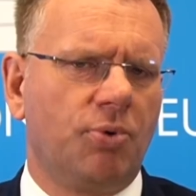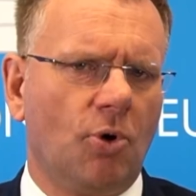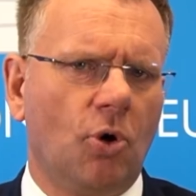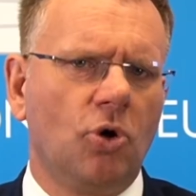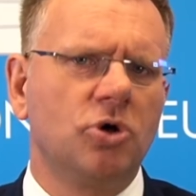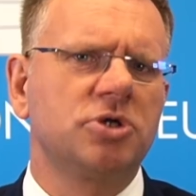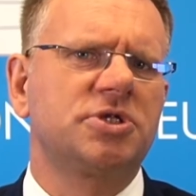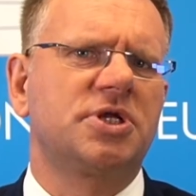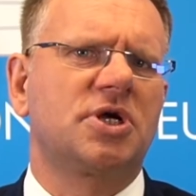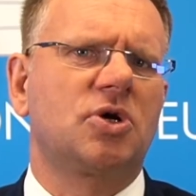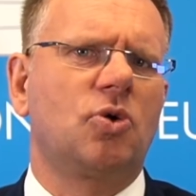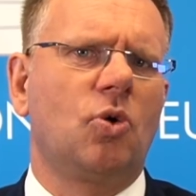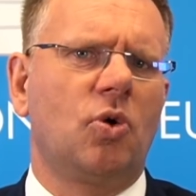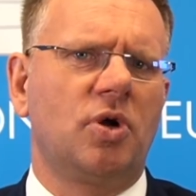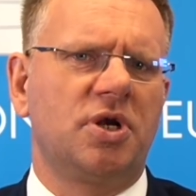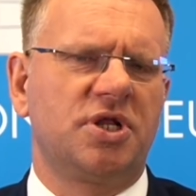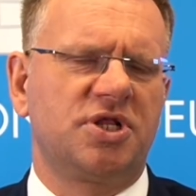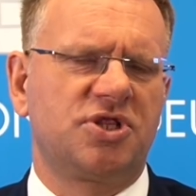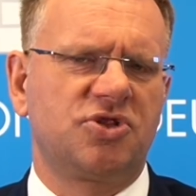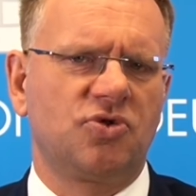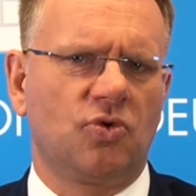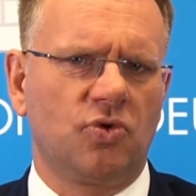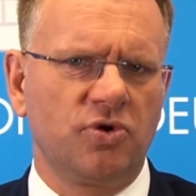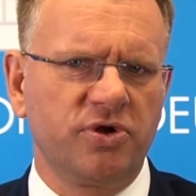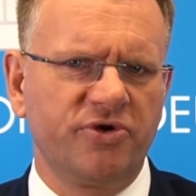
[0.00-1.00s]
Bruch der
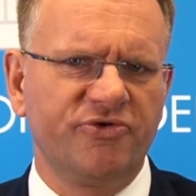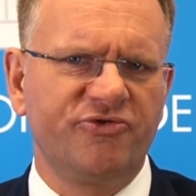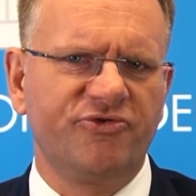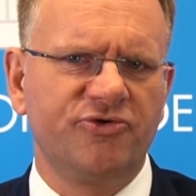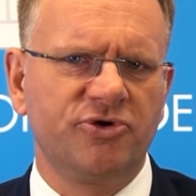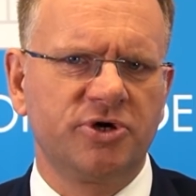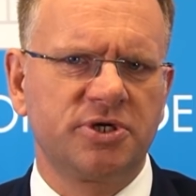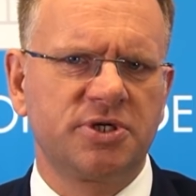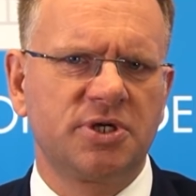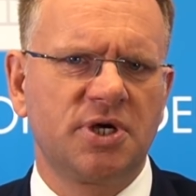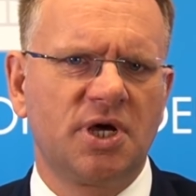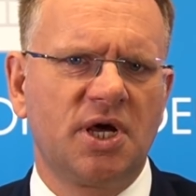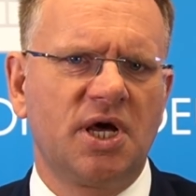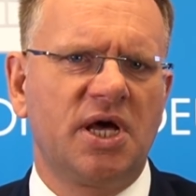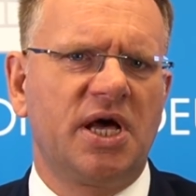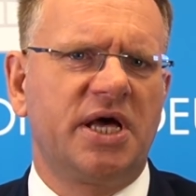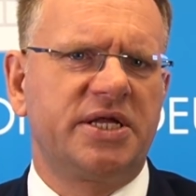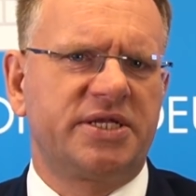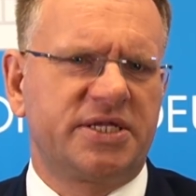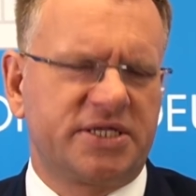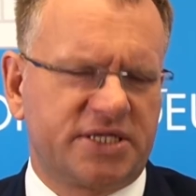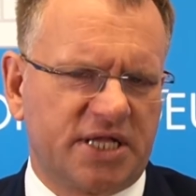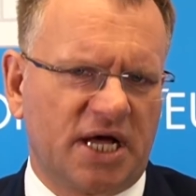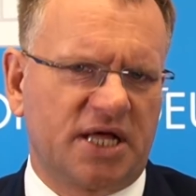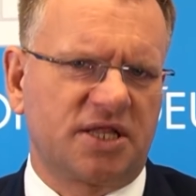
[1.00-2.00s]
Koalition geführt,
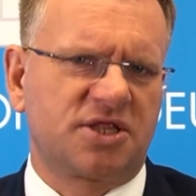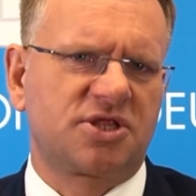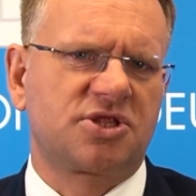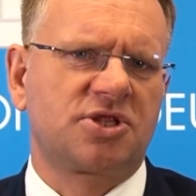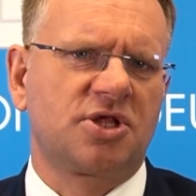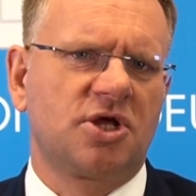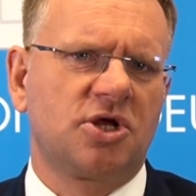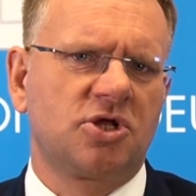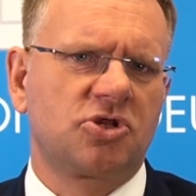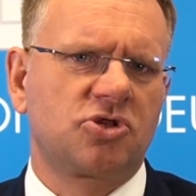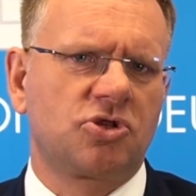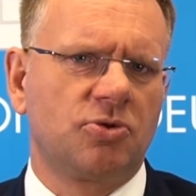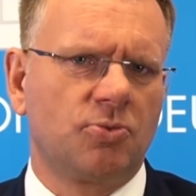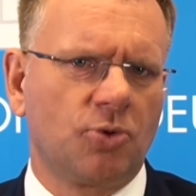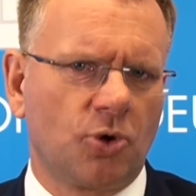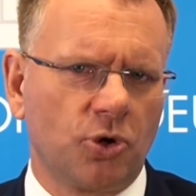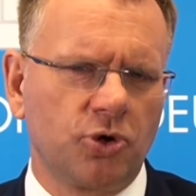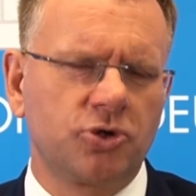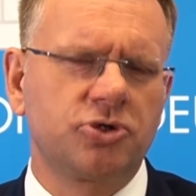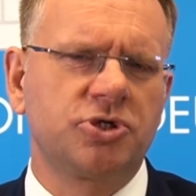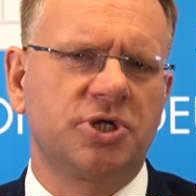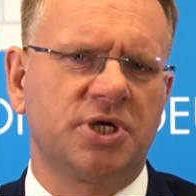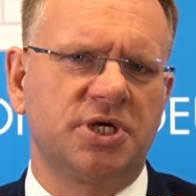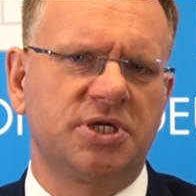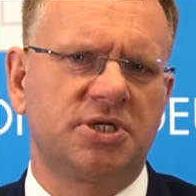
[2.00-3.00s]
hätte das zum
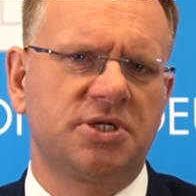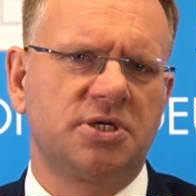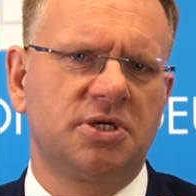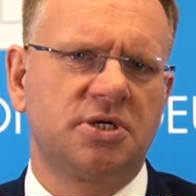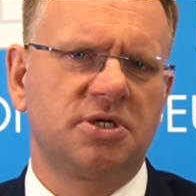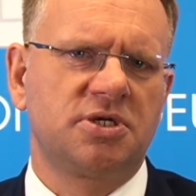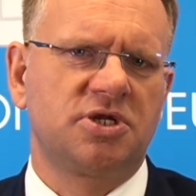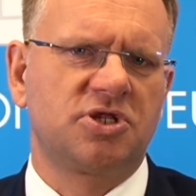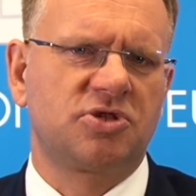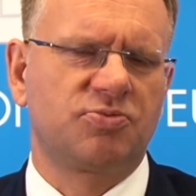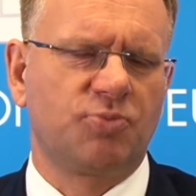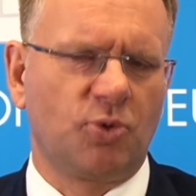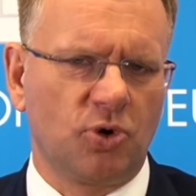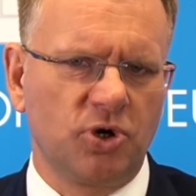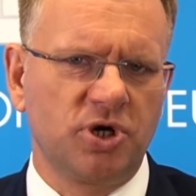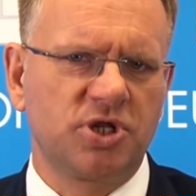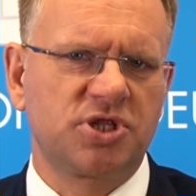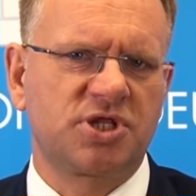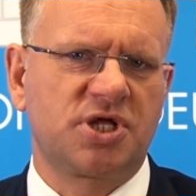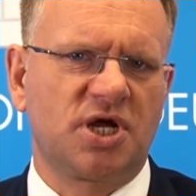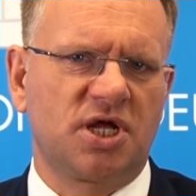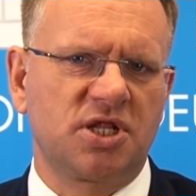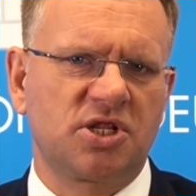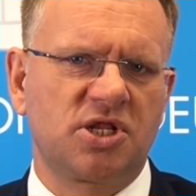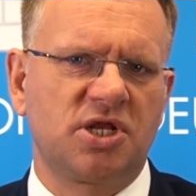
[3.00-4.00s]
Rücktritt des
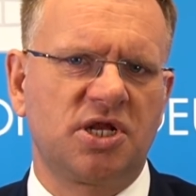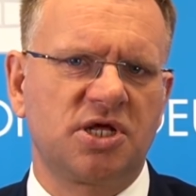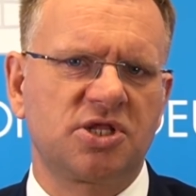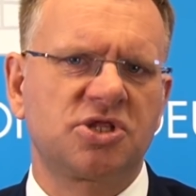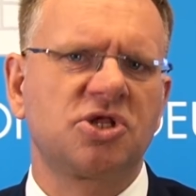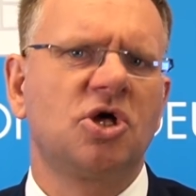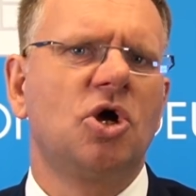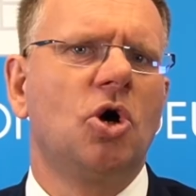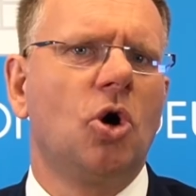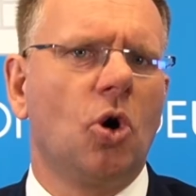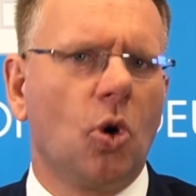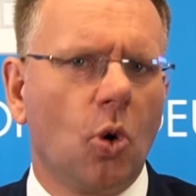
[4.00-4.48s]
Bundeskanzlers